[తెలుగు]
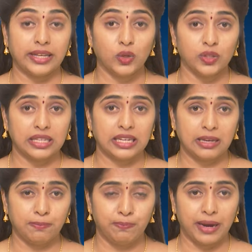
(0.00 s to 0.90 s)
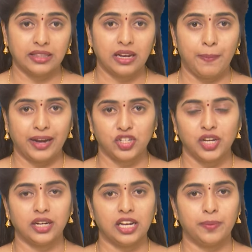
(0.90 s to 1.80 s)
ఎదురు తిరిగి పేదల
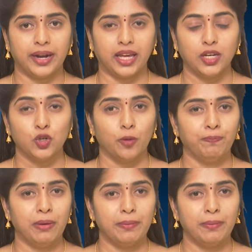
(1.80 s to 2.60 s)
పక్షాన నిలబడే గొప్ప